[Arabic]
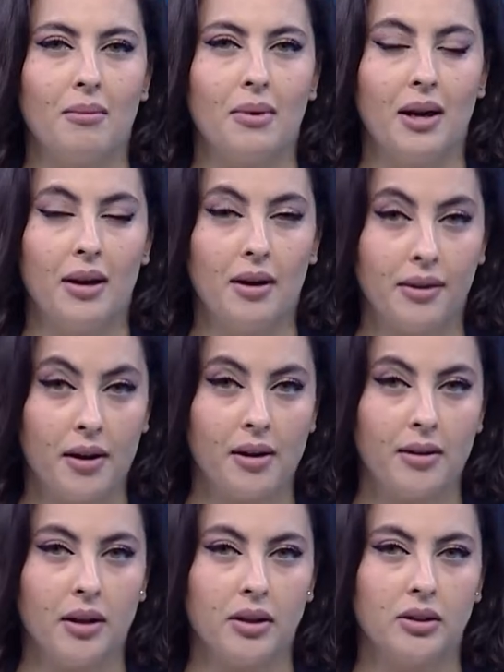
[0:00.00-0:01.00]
بحث
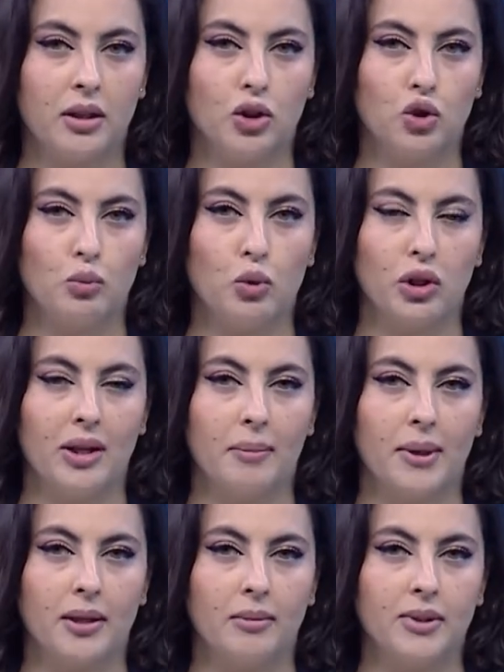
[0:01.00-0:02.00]
رئيس الجمهورية
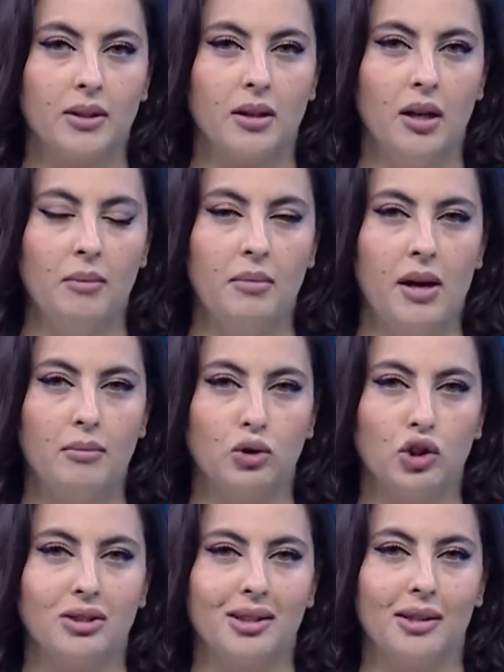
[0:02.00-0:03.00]
برهم صالح مع
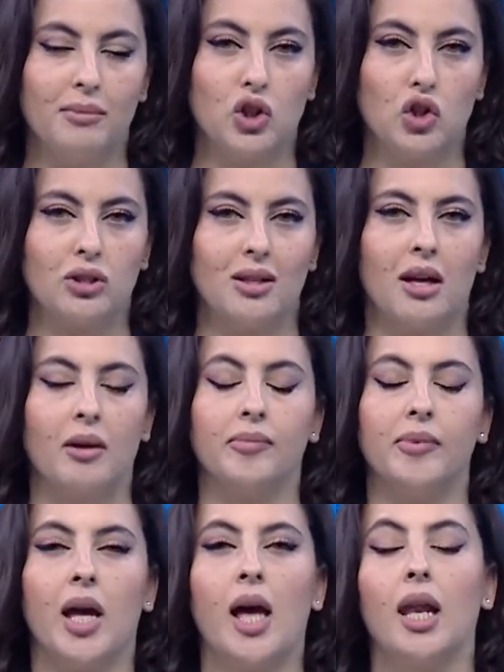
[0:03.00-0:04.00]
منسق مجلس
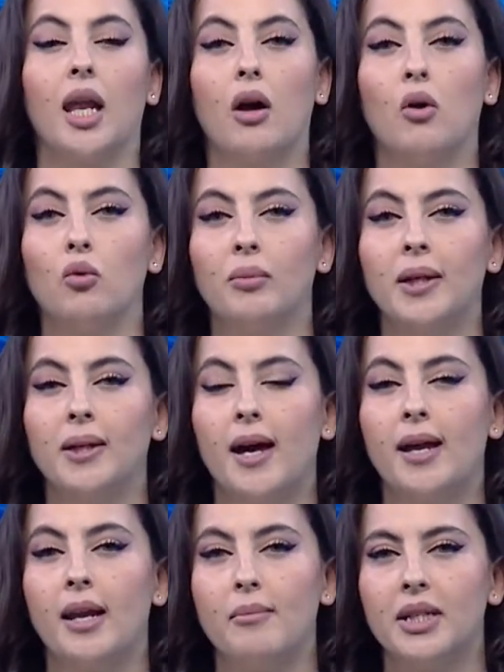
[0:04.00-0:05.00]
الأمن القومي
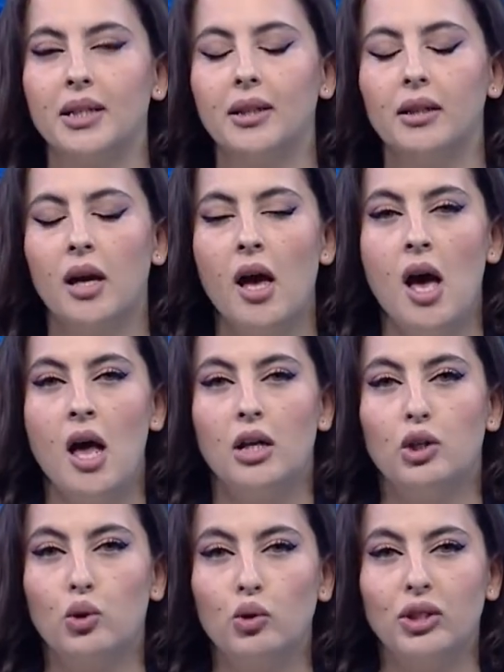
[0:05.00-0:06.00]
الأمريكي
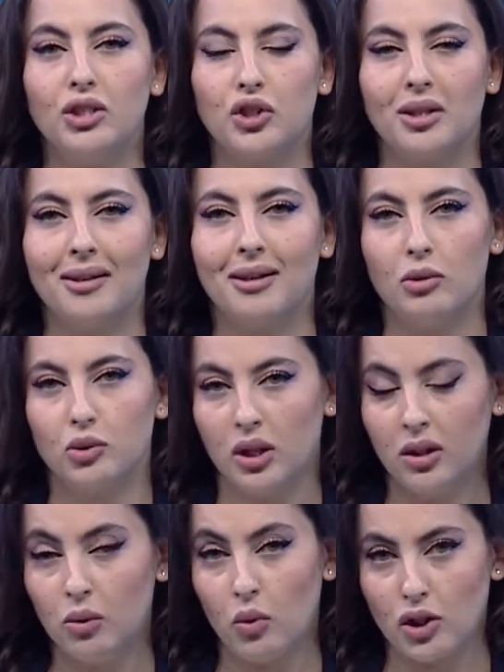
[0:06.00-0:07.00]
لشؤون الشرق
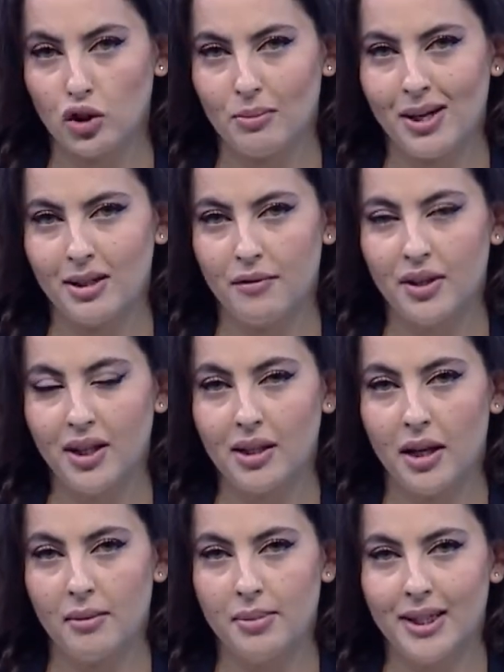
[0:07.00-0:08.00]
الأوسط وشمال
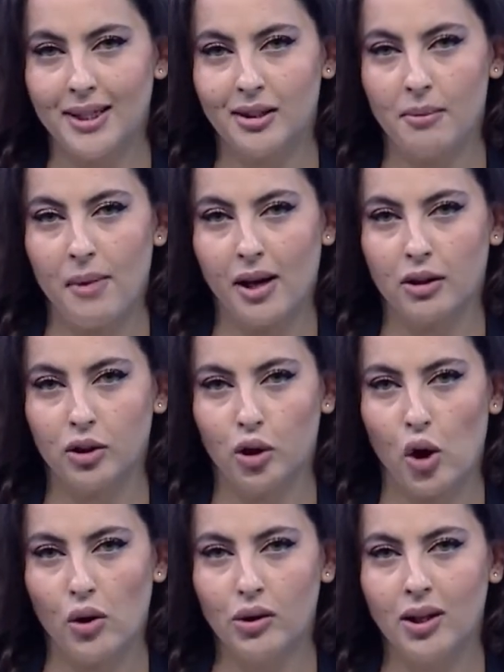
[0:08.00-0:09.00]
إفريقيا بريت
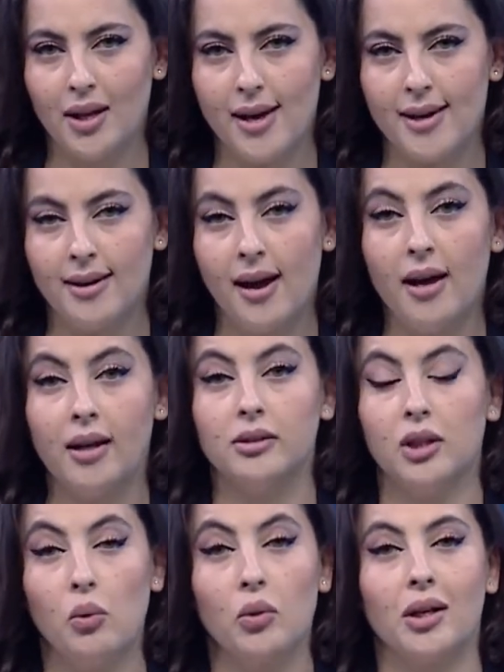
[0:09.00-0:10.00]
ماكغورك إنهاء
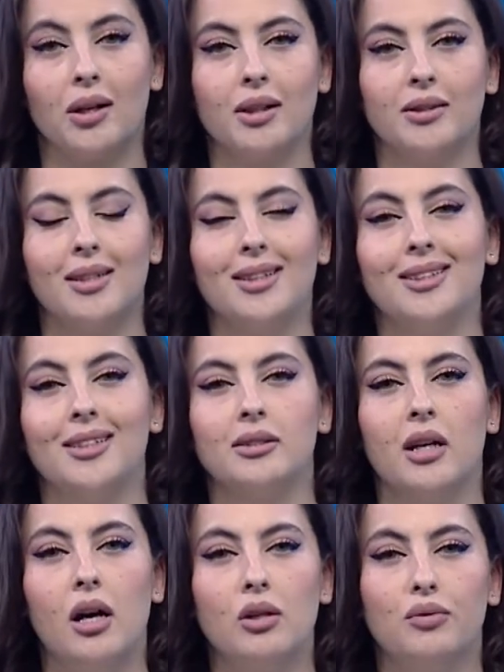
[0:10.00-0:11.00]
الدور القتالي
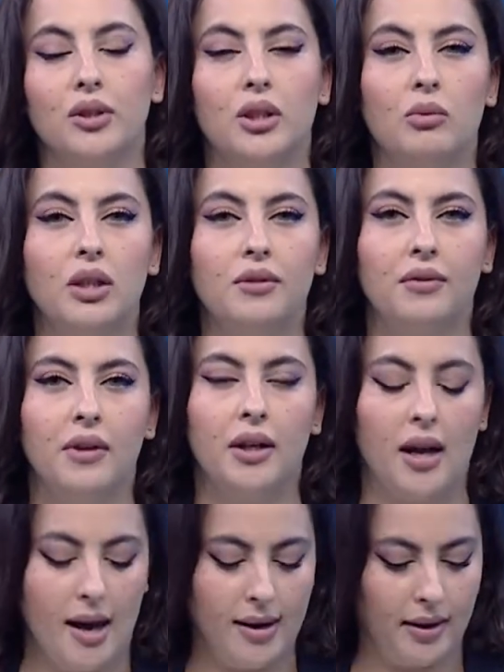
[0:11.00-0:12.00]
للتحالف الدولي
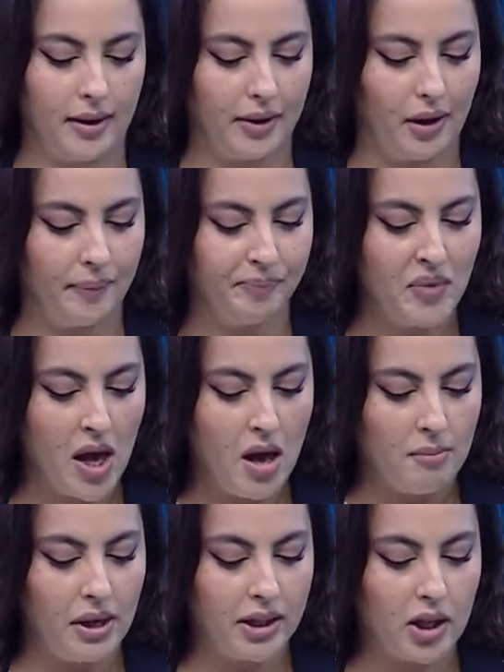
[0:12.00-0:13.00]
في العراق
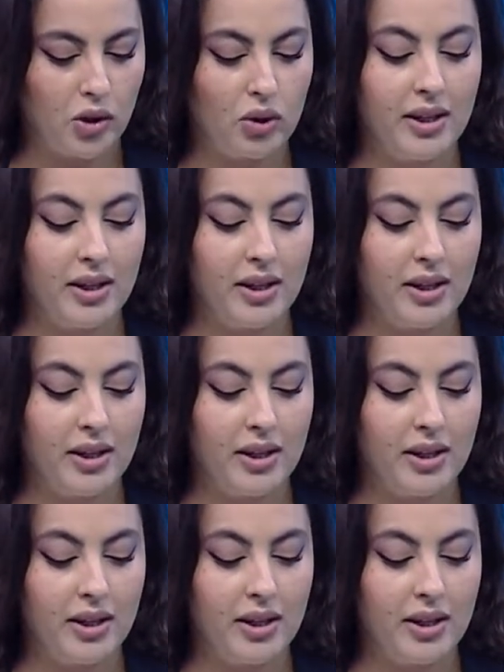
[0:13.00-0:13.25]
بيان